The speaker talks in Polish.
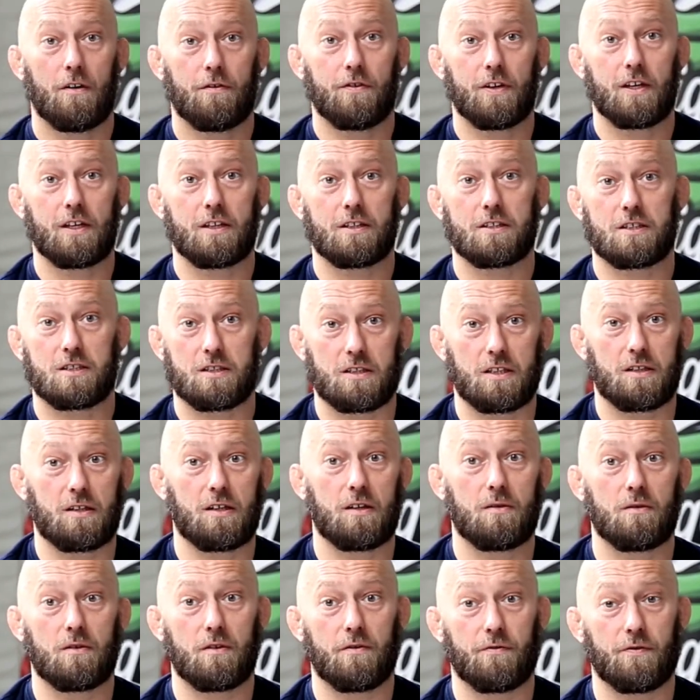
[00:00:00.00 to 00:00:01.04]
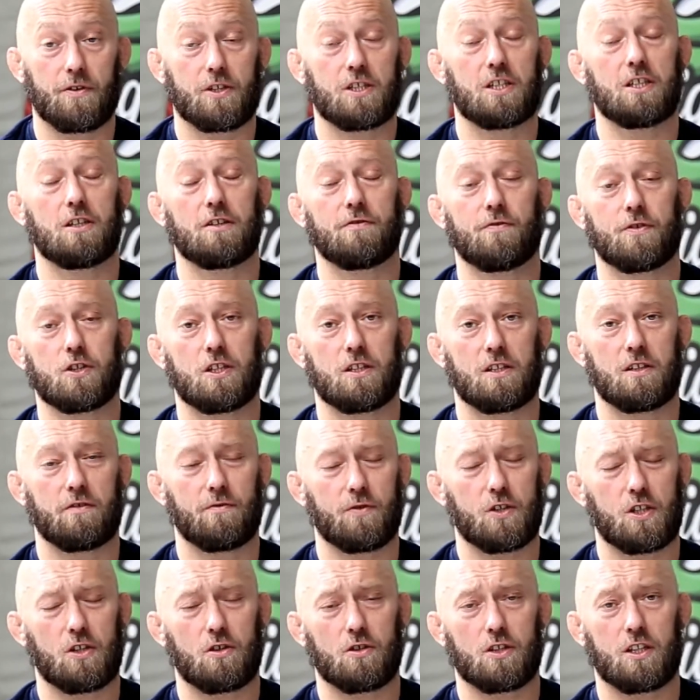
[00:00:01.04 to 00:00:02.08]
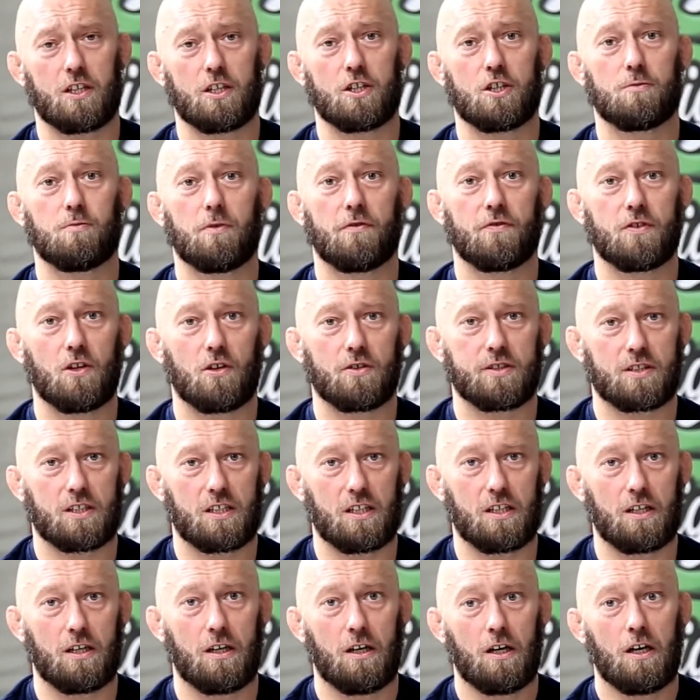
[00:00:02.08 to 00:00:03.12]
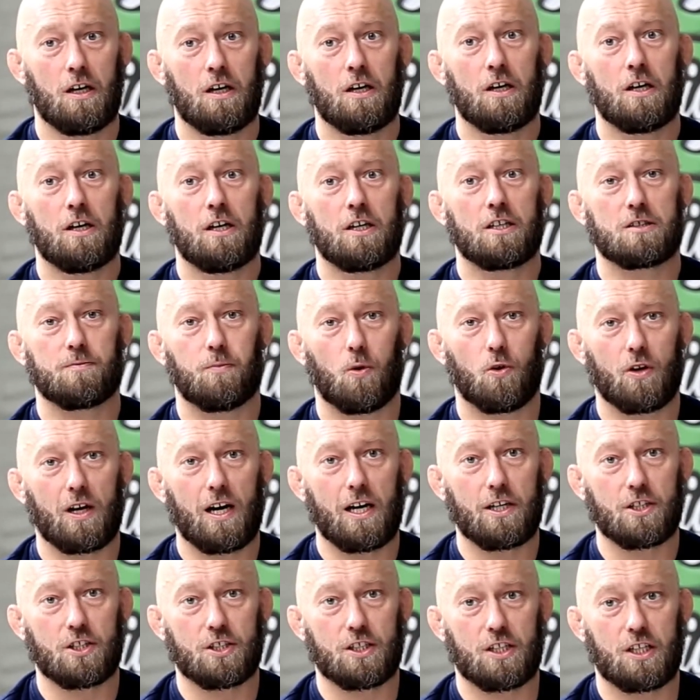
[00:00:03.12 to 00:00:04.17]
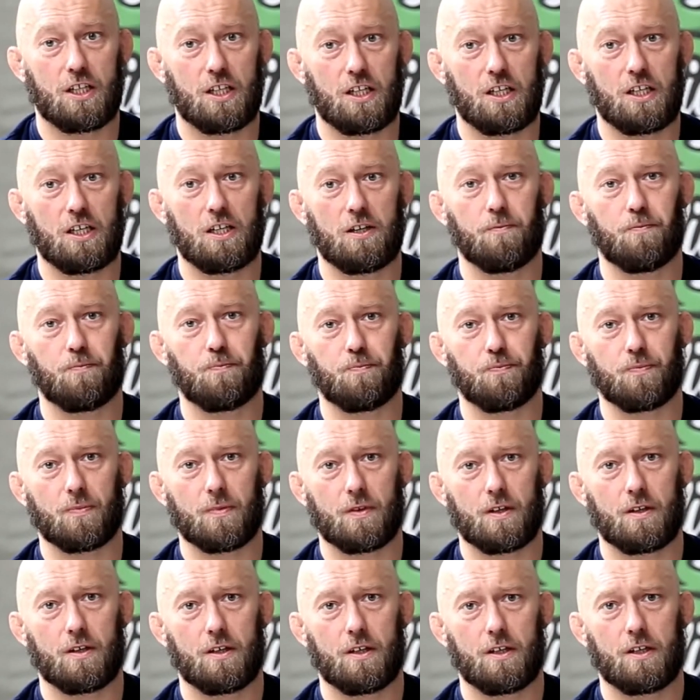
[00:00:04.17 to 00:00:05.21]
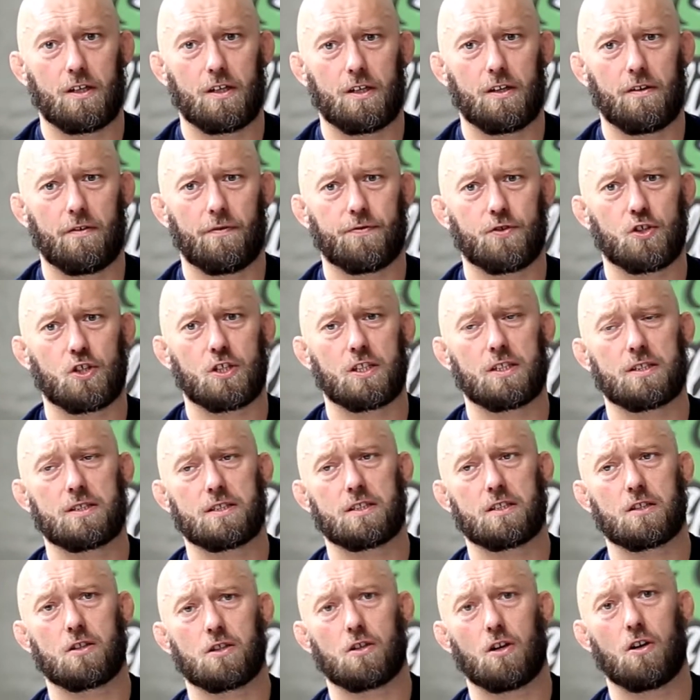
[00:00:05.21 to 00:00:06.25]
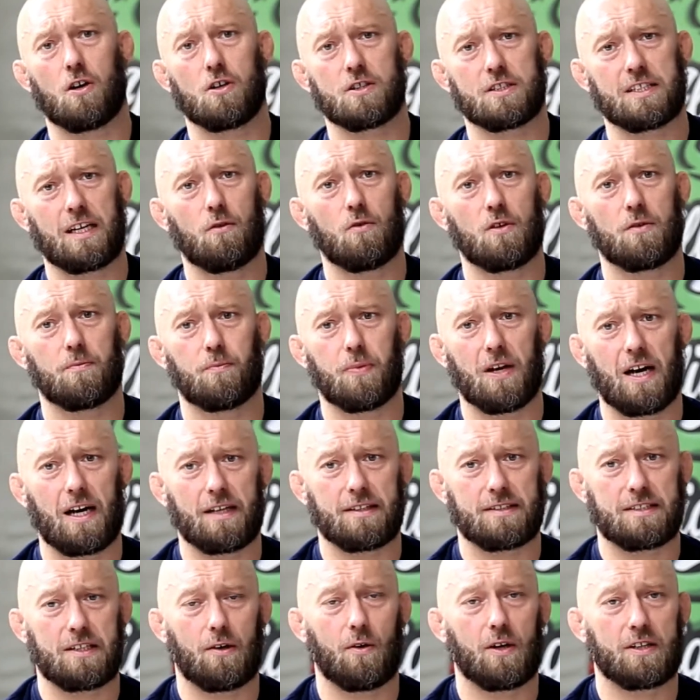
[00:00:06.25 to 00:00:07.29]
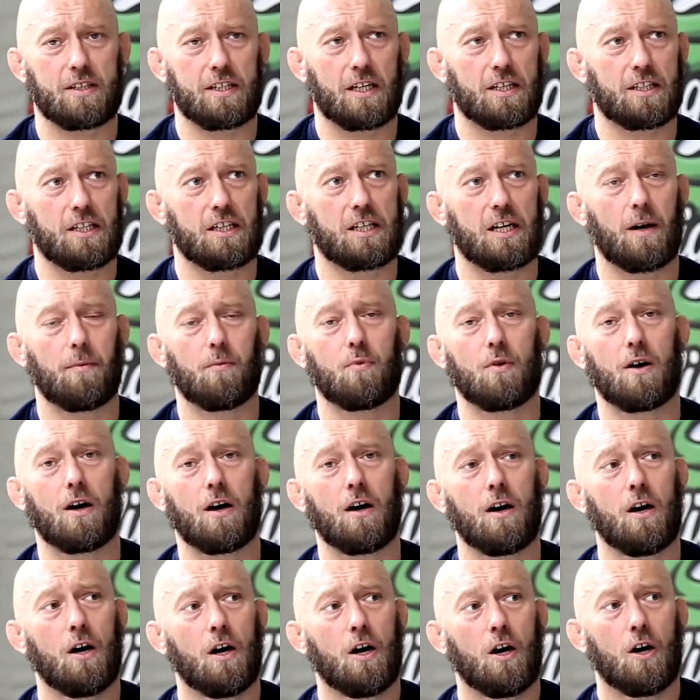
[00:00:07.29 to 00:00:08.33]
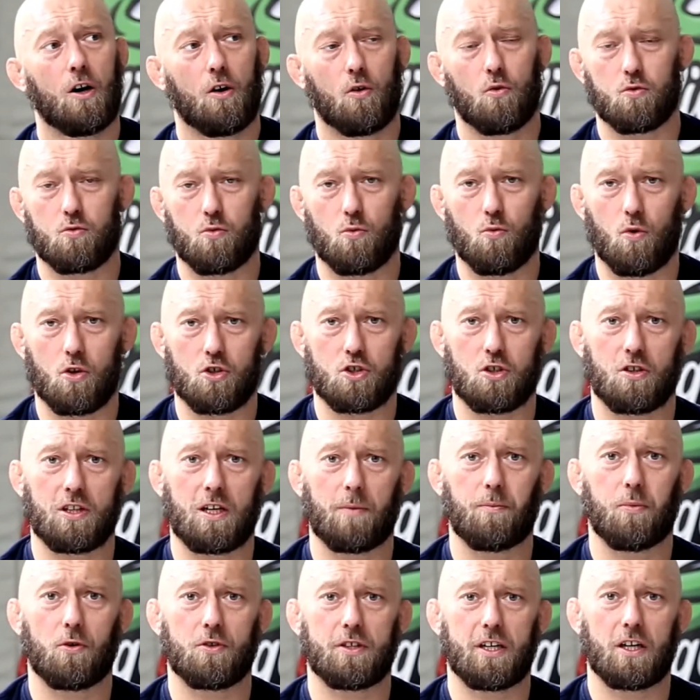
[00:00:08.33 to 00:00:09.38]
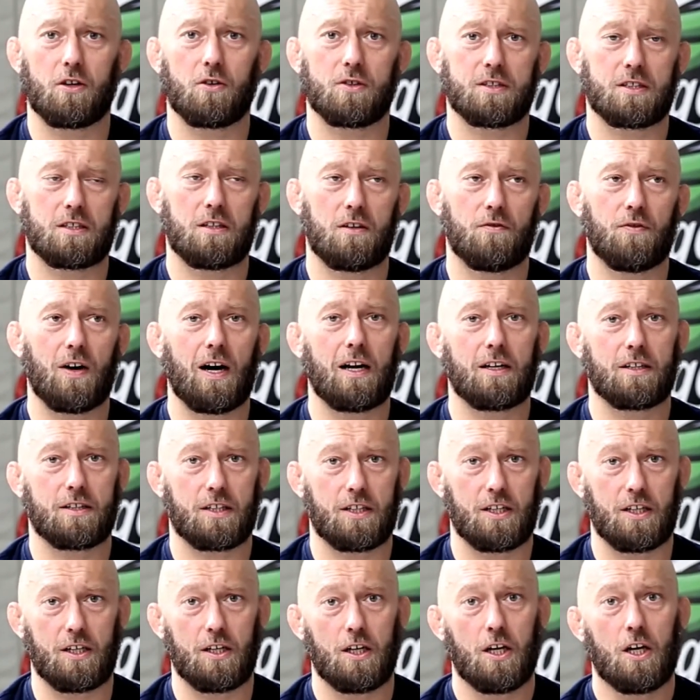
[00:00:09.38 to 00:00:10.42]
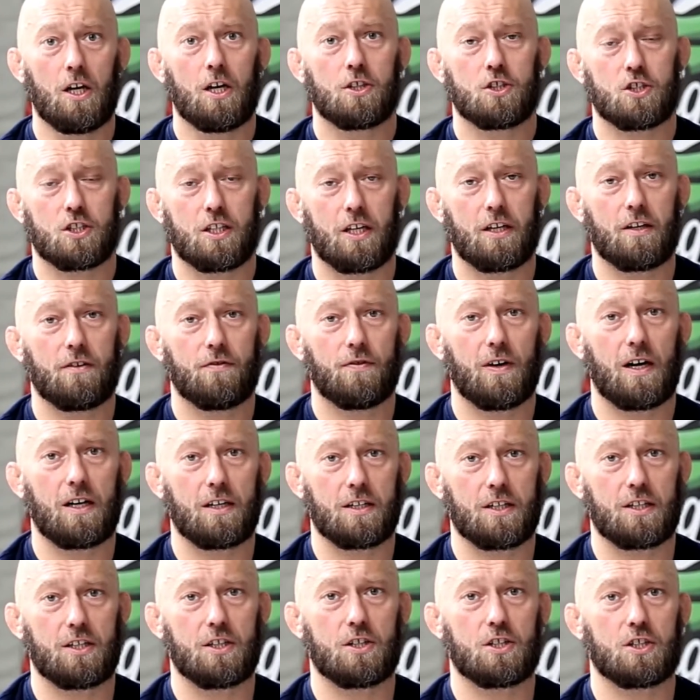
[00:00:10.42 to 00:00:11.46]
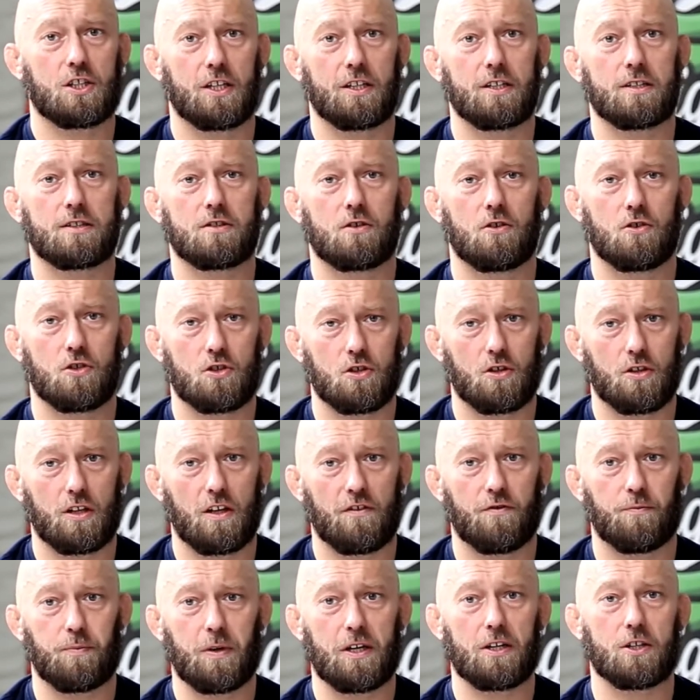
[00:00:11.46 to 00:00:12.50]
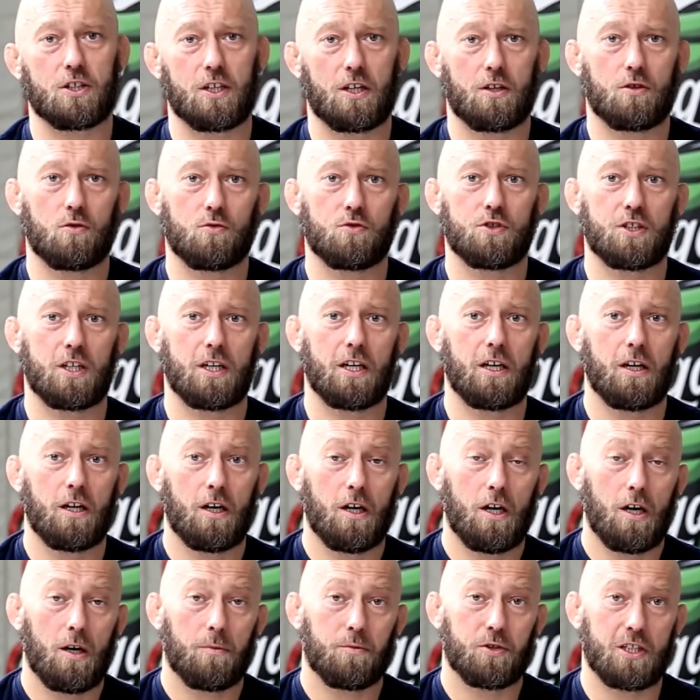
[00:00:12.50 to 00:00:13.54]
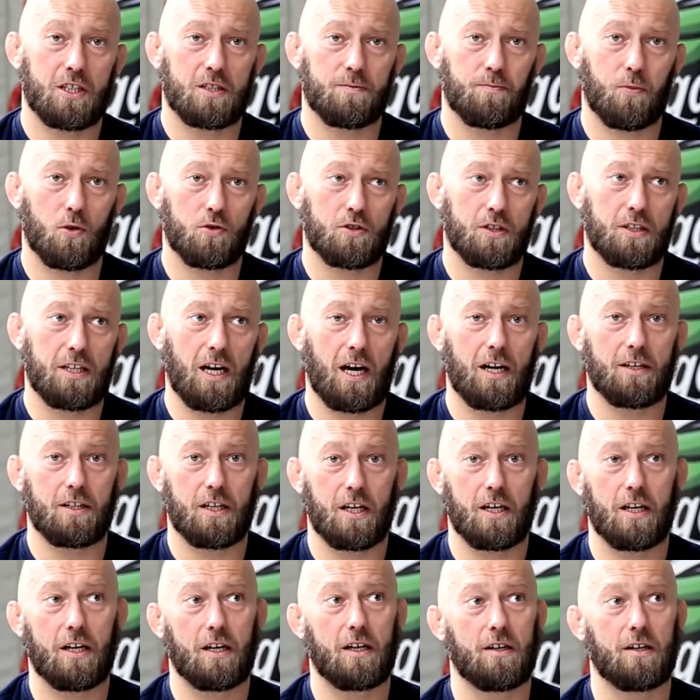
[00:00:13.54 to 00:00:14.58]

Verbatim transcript: więc wycie, wycie, wyciągnęliśmy wnioski z porażki. Wszystko, cały plan, cała taktyka była ułożona pod jego styl walki. Cztery walki, cztery skończone w pierwszej rundzie przez poddanie.